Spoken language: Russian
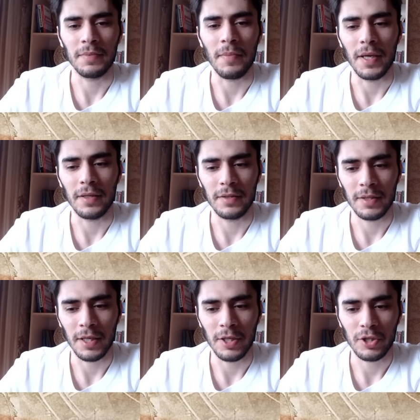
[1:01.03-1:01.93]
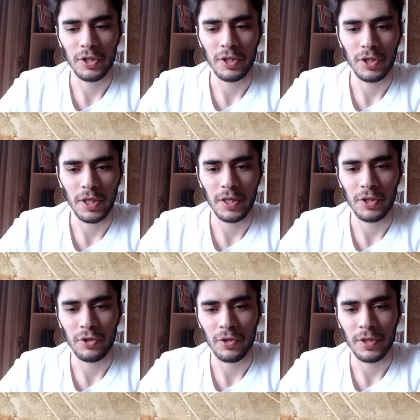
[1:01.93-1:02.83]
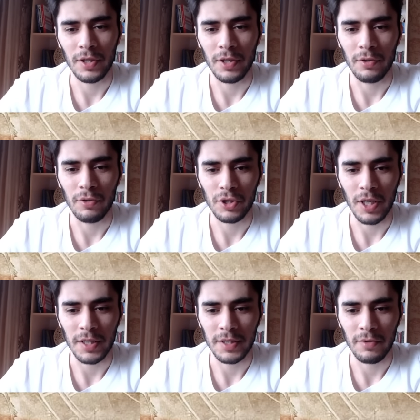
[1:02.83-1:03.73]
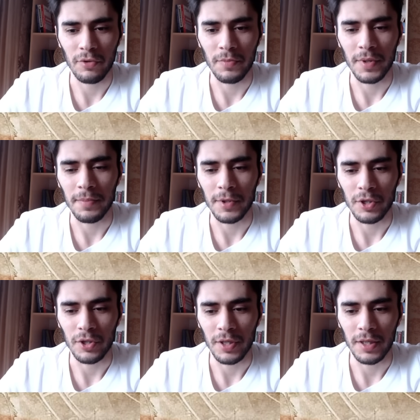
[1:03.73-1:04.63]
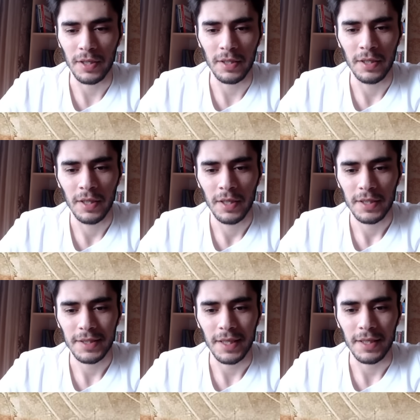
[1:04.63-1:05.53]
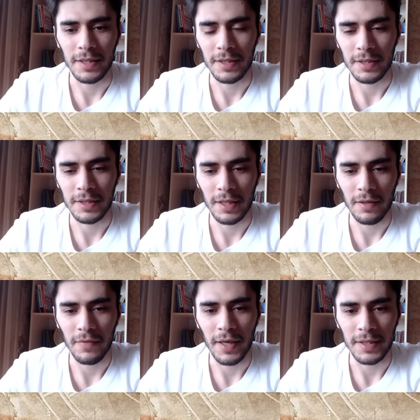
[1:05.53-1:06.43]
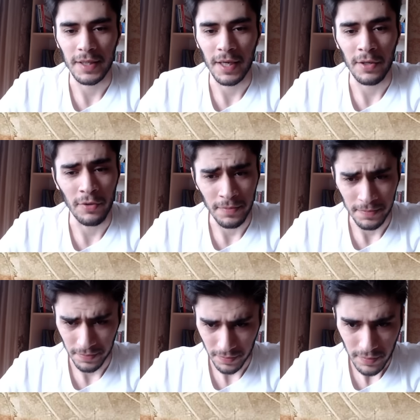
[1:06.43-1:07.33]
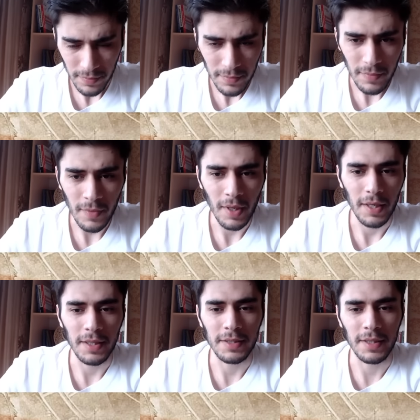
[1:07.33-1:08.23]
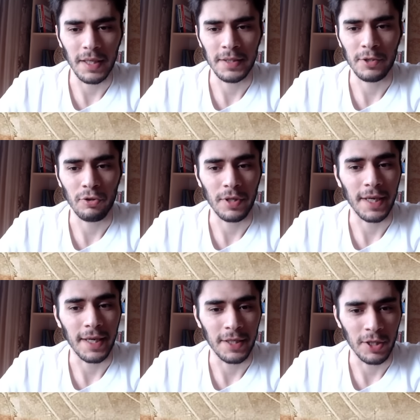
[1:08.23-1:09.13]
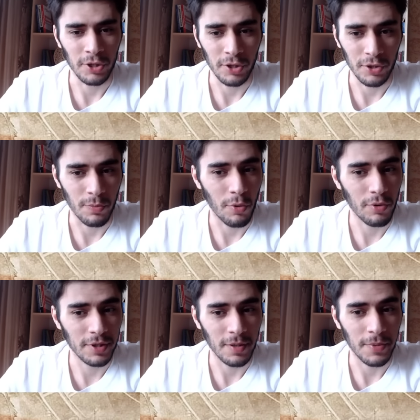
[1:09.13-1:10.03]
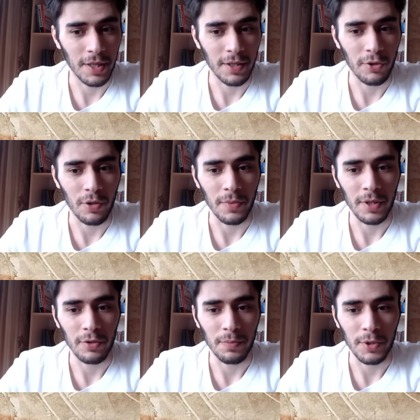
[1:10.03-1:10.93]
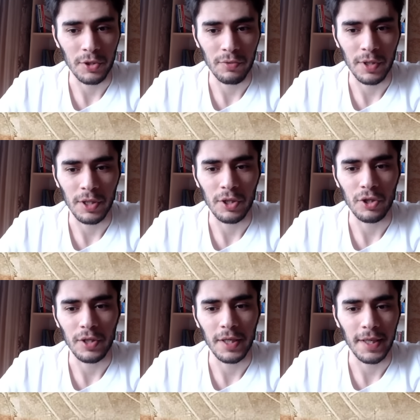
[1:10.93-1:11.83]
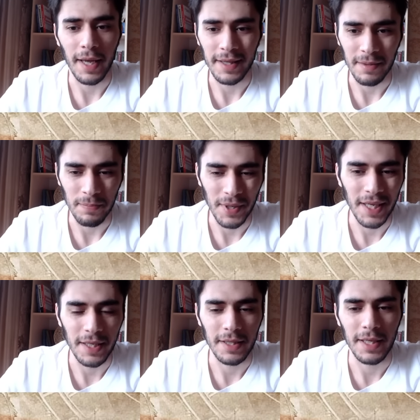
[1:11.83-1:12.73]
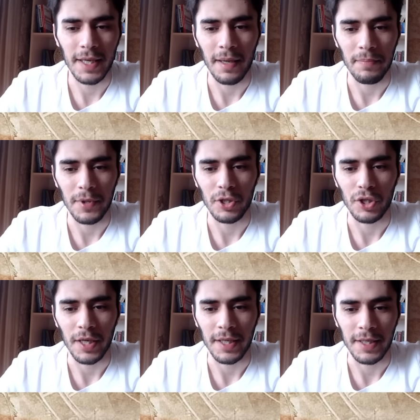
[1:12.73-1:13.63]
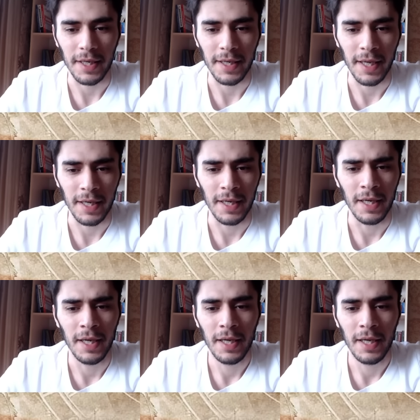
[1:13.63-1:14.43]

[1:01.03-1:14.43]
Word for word: момент, конечно же, черные дают шах слоном на b4. Стейнис закрывается конем. И здесь черные, конечно же, могут забрать конем эту пешку на e4. Это принятый гамбит Джакина Грека. Грека